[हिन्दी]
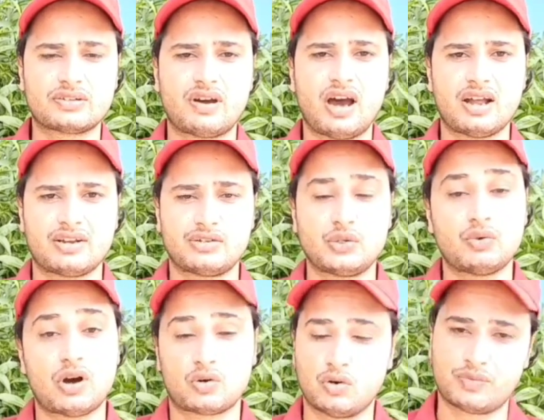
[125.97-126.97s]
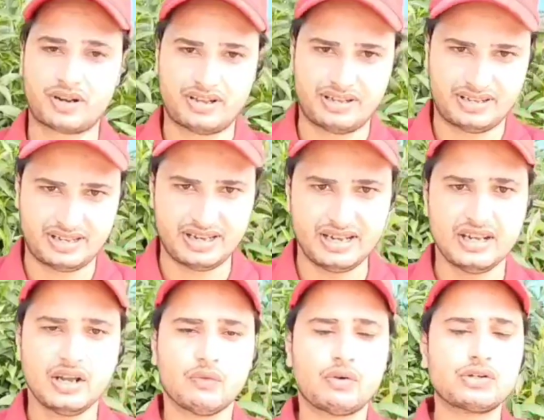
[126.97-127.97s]
नौजवान युवा घूम रहे हैं
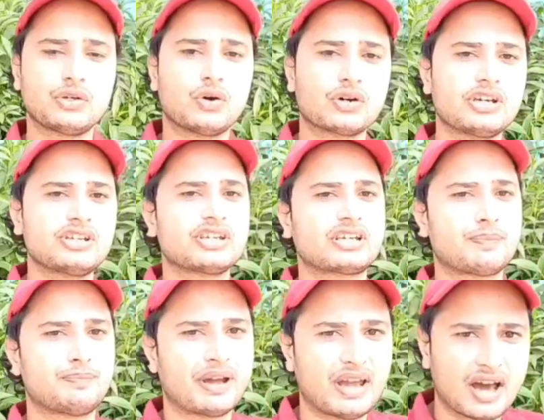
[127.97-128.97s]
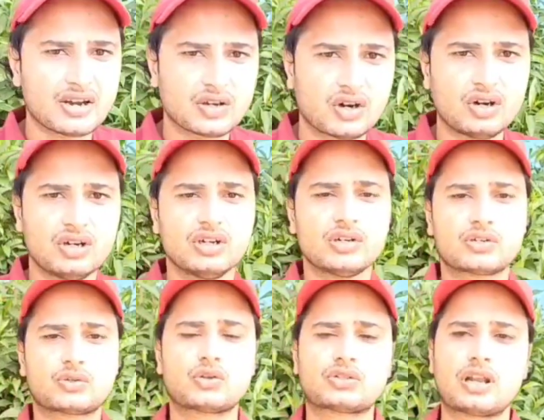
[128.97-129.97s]
वो योगी जी के बयान को
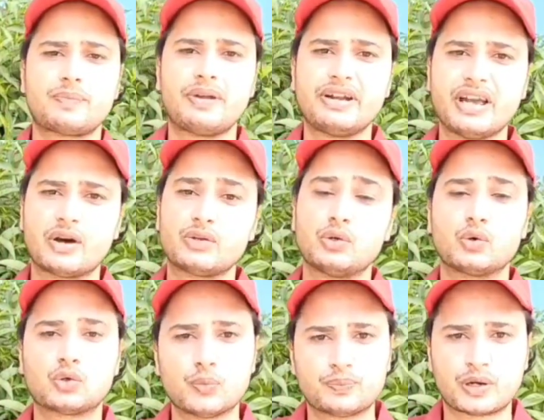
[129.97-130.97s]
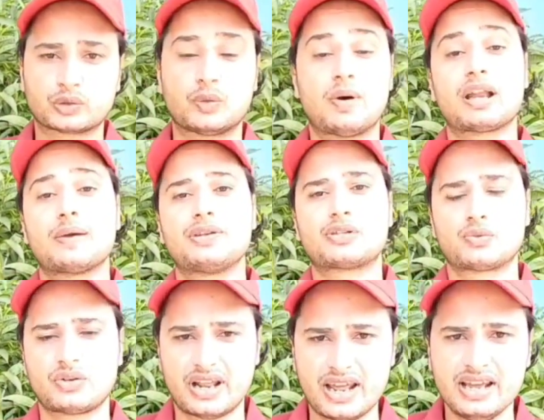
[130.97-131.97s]
सोशल मीडिया और यूट्यूब पर दोबारा भी
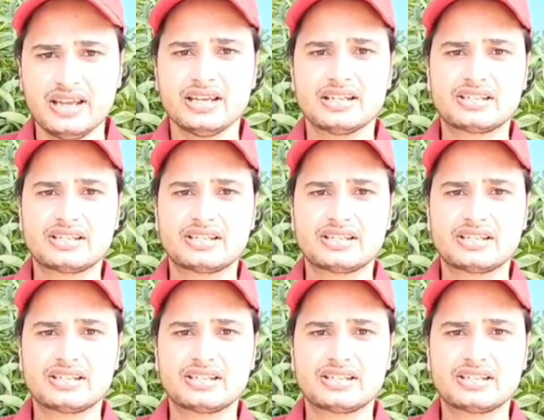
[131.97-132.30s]
सुन ले